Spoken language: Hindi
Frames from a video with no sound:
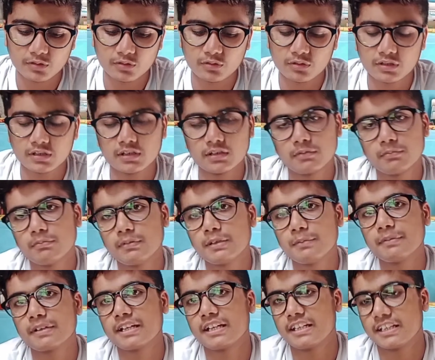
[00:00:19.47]
और
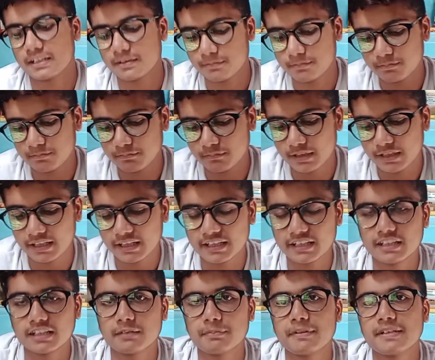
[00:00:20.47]
मेरी मैकेनिक
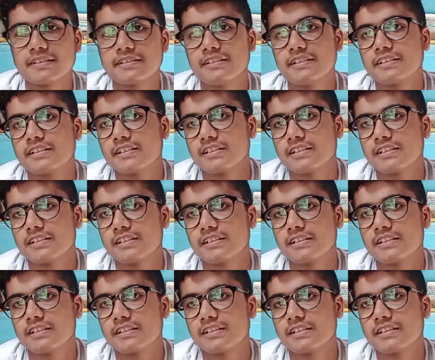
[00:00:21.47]
मैकेनिकल पेंसिल